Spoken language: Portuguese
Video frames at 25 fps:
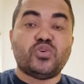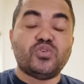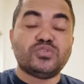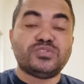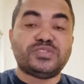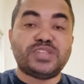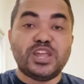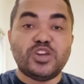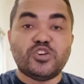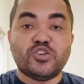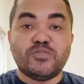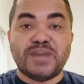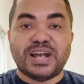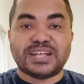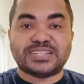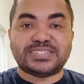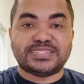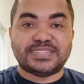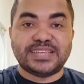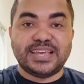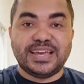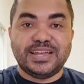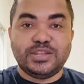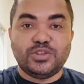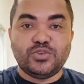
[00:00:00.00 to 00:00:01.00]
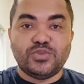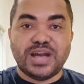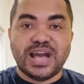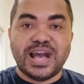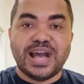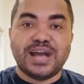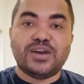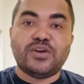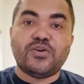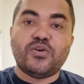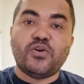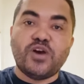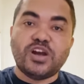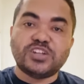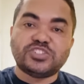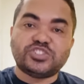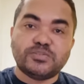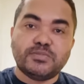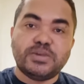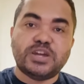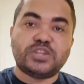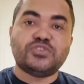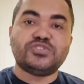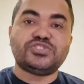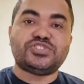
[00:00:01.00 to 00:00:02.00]
Rodrigo Marcelo, a
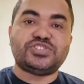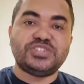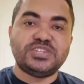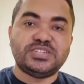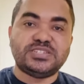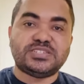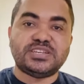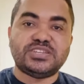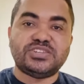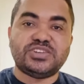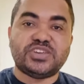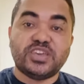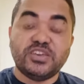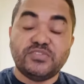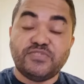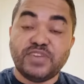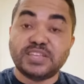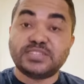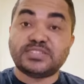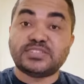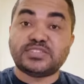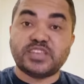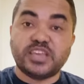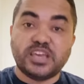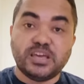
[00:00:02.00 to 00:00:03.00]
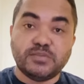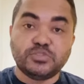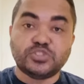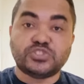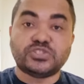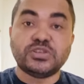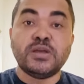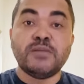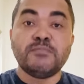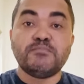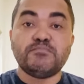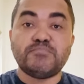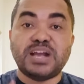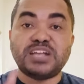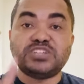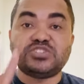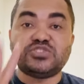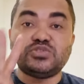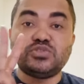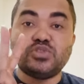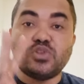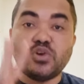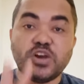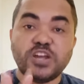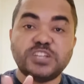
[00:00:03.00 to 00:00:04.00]
ótima notícia de que vencemos
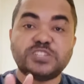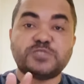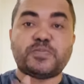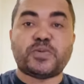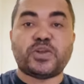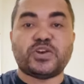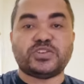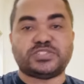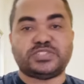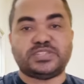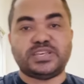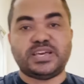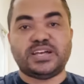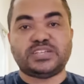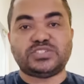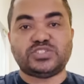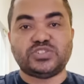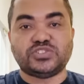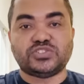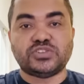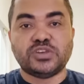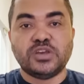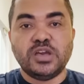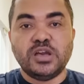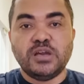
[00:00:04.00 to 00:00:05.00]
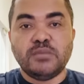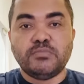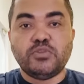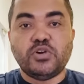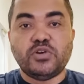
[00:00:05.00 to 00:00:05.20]
mais dois processos